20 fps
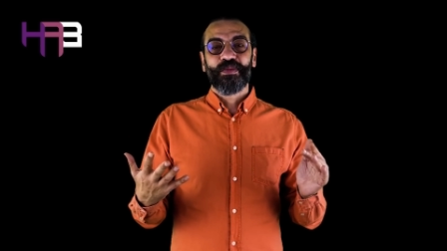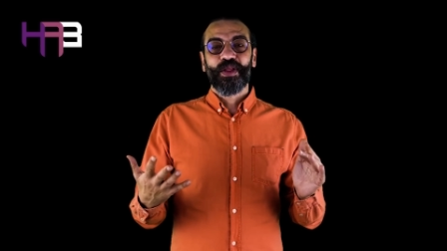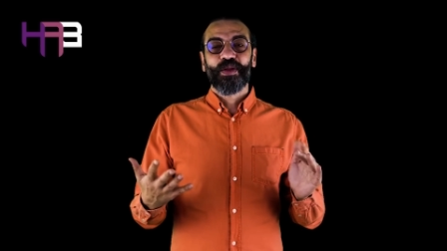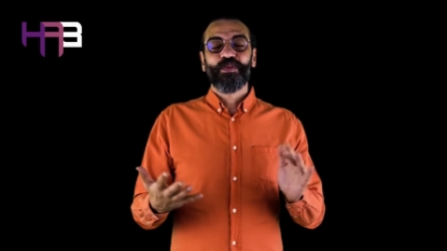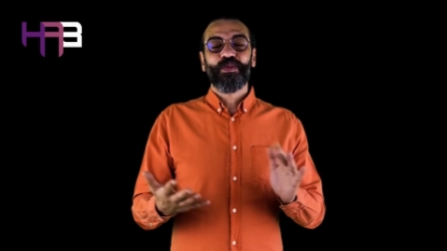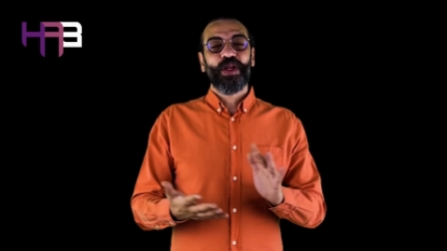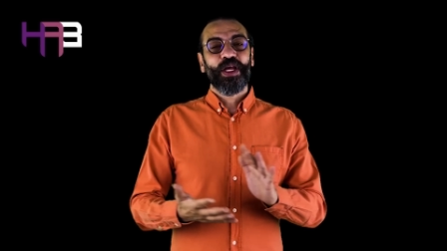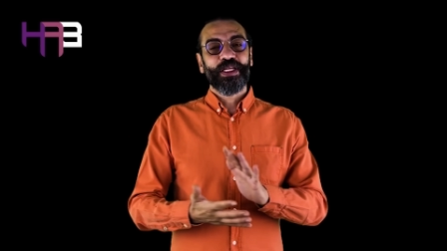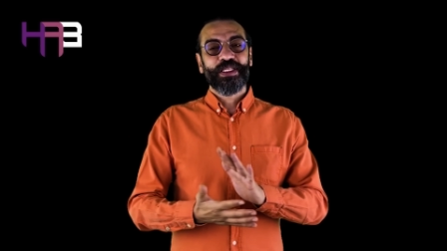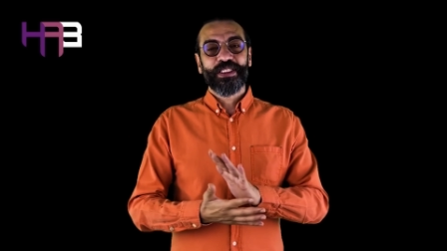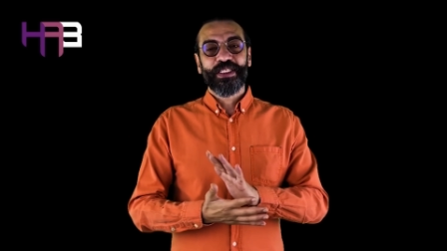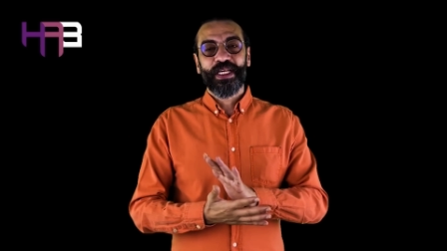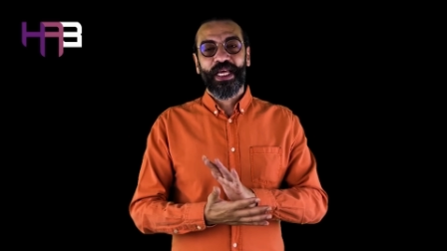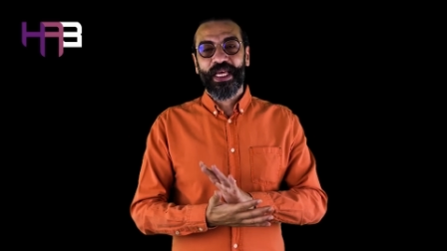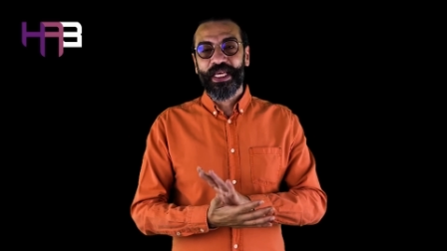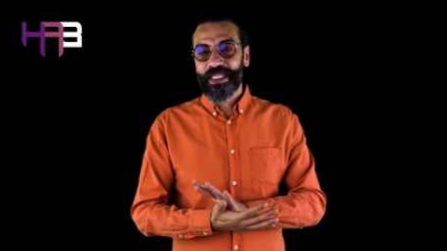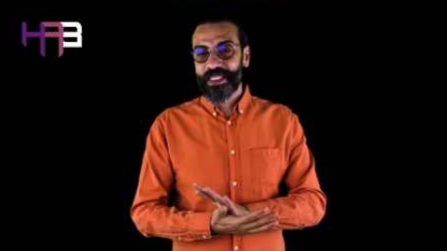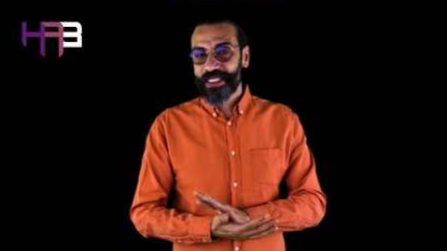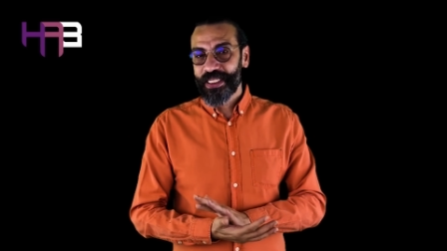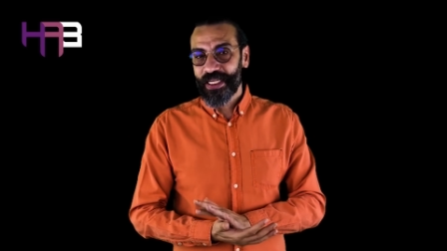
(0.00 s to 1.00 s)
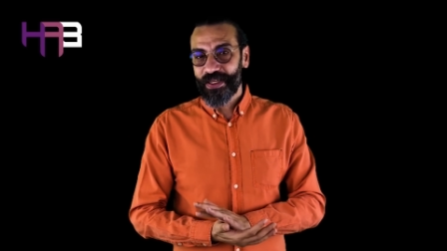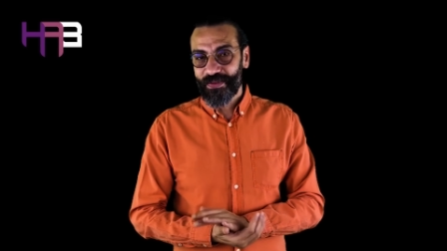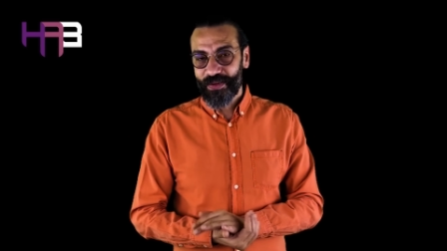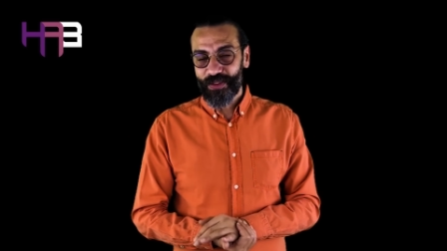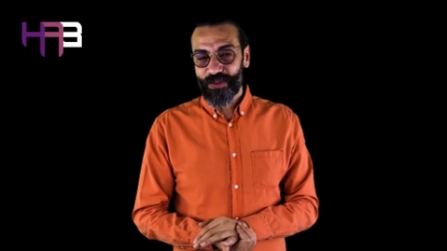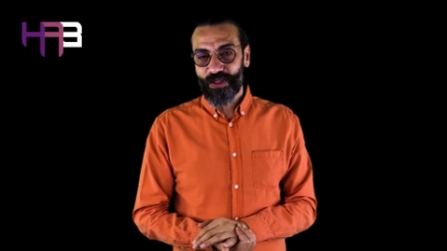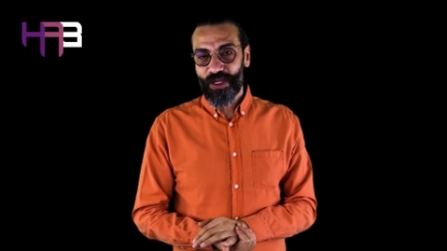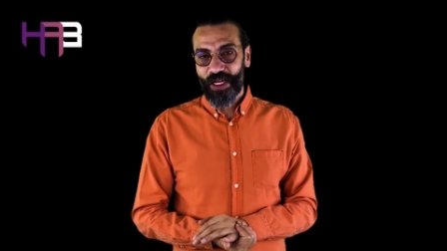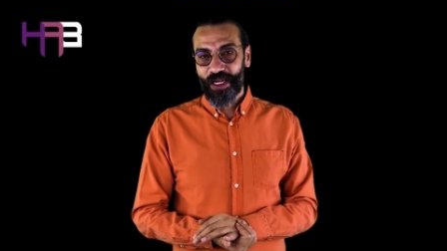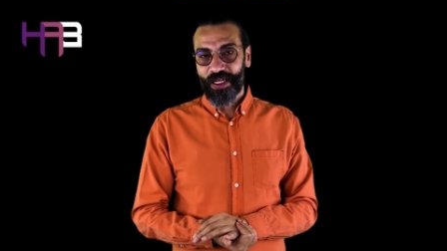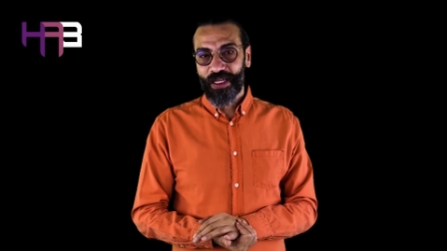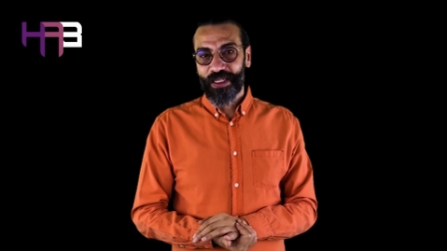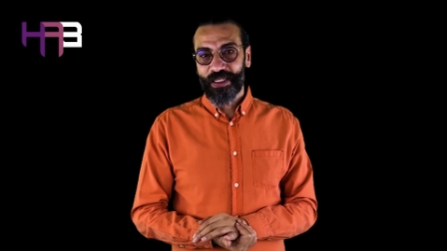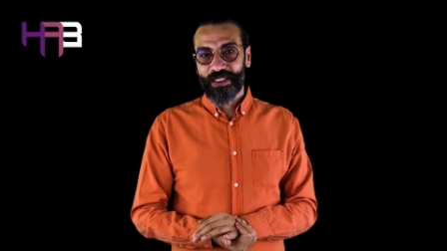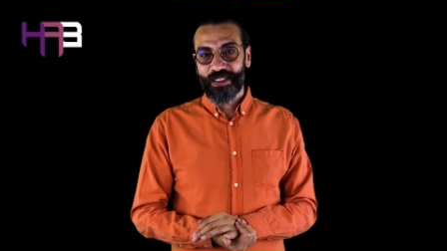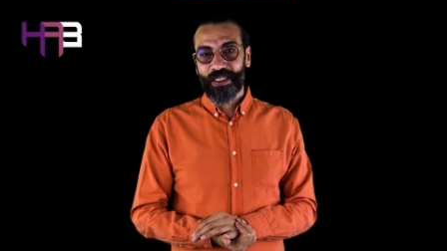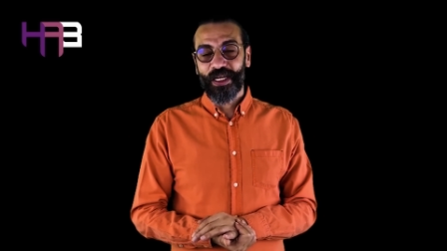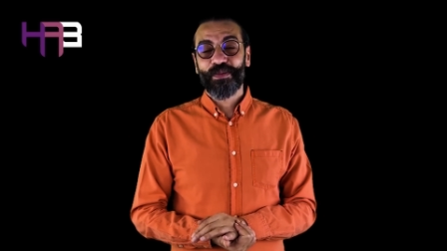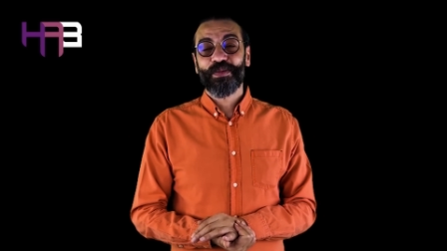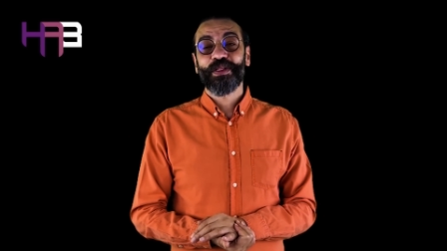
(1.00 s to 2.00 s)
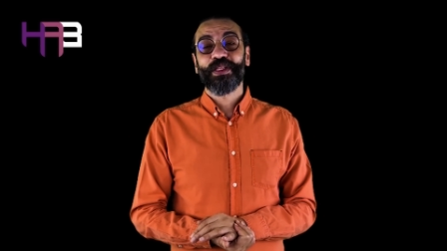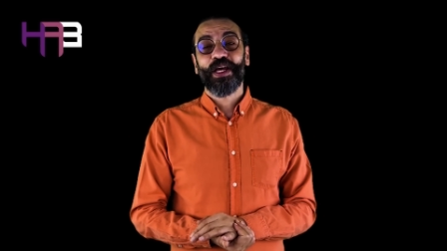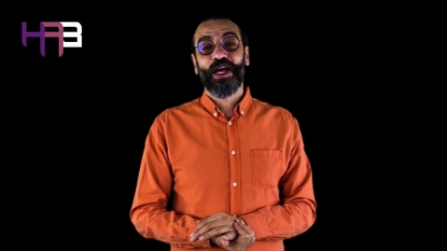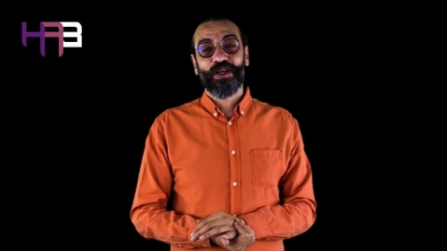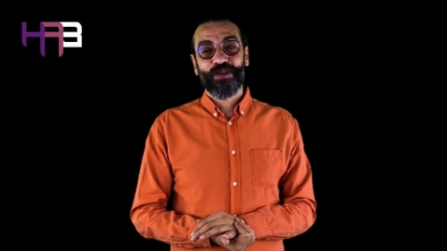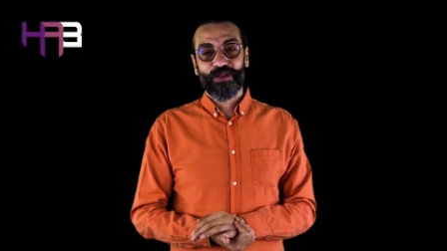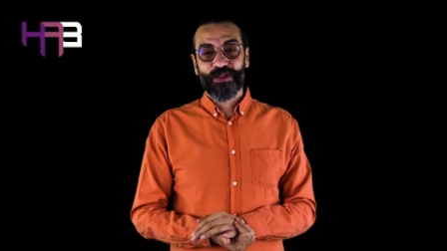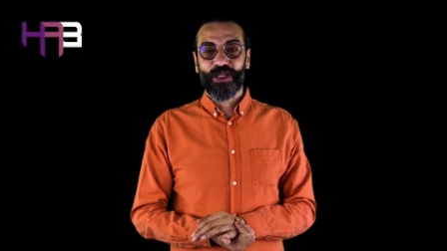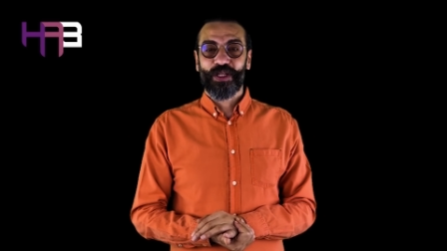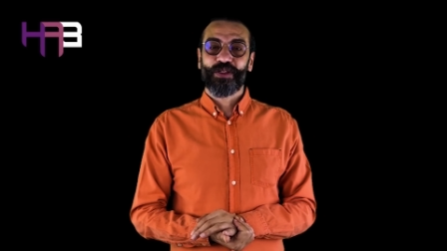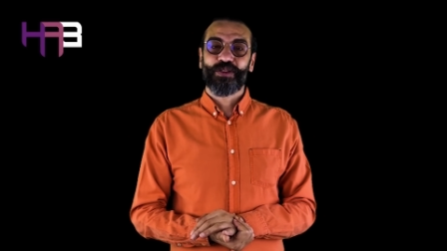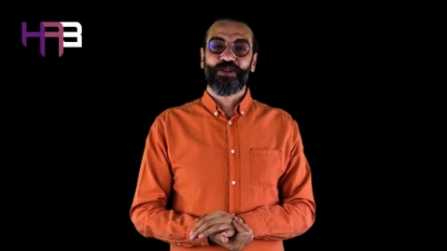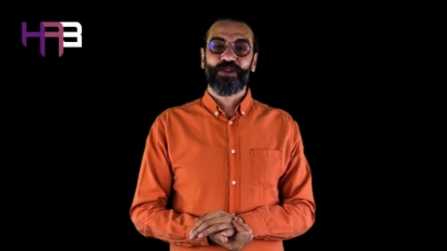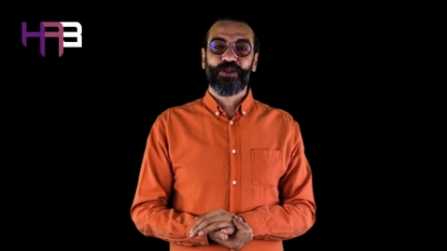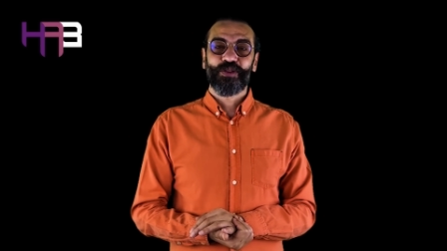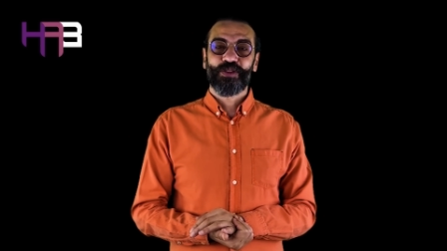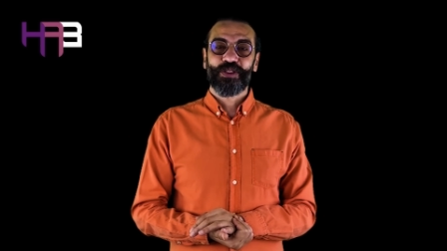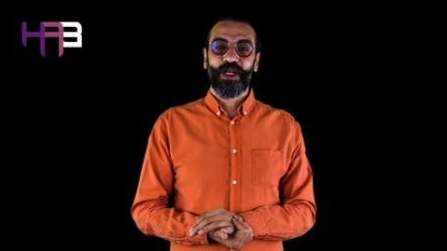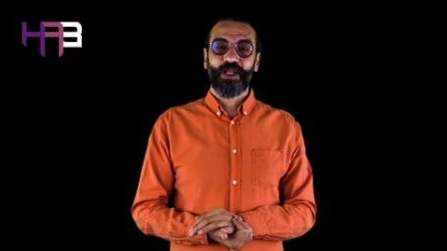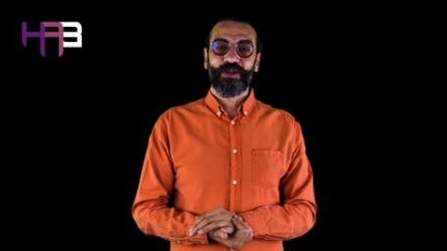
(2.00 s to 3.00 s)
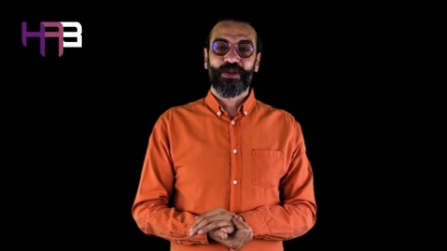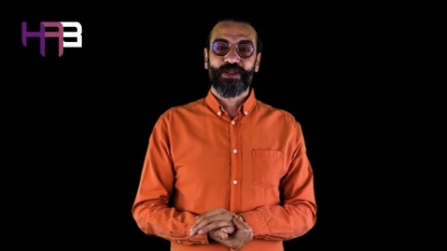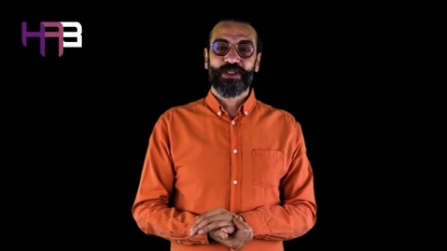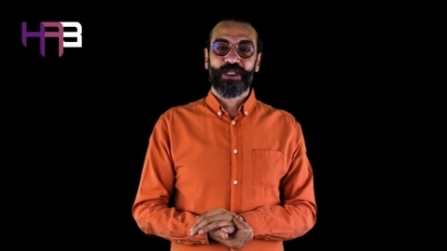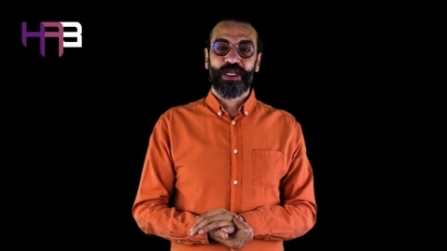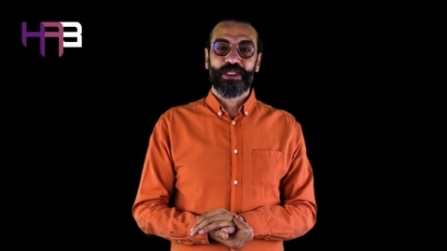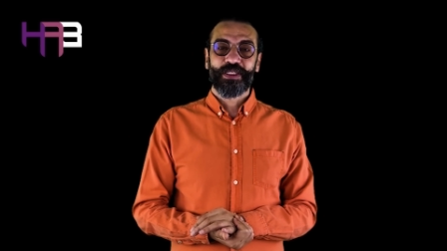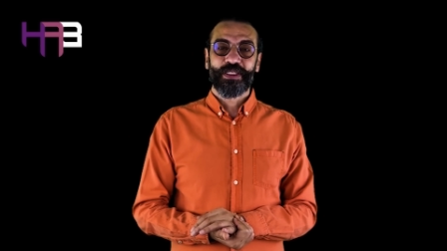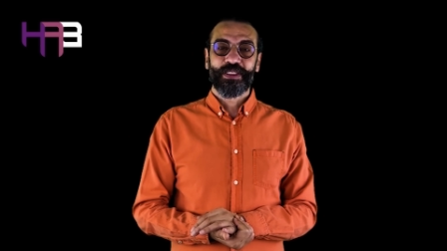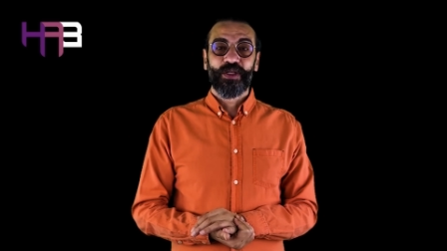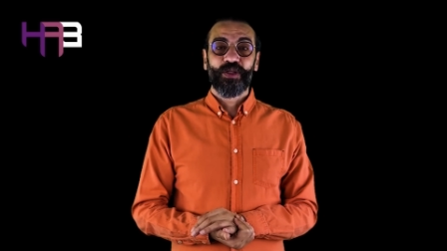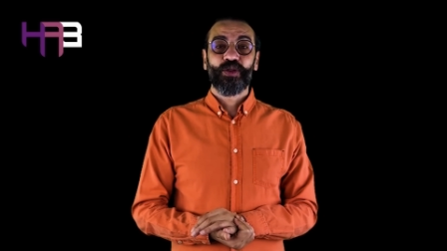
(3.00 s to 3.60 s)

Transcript: Burası etkili ve güzel. Ama daha güzeli şu güzel dostlar.